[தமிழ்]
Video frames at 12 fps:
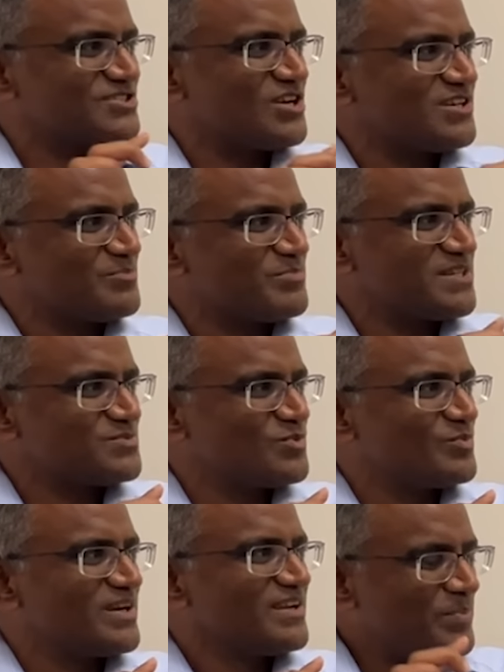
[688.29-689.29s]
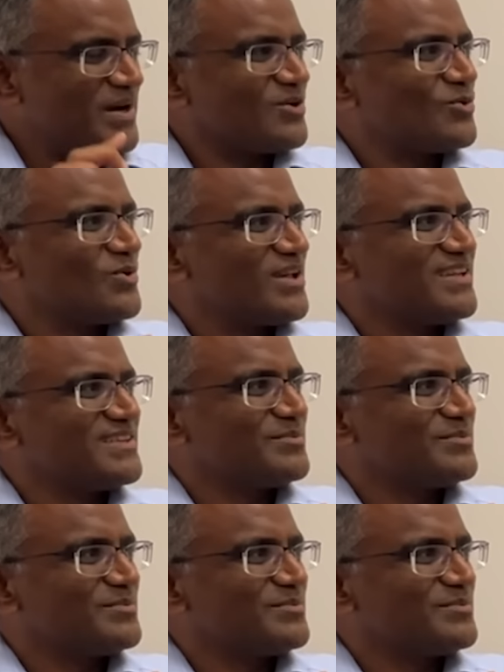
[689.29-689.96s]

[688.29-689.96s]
ஷார்ட் டேர்ம் ப்ரைஸ் மூவ்மெண்ட் பண்ணக்கூடாது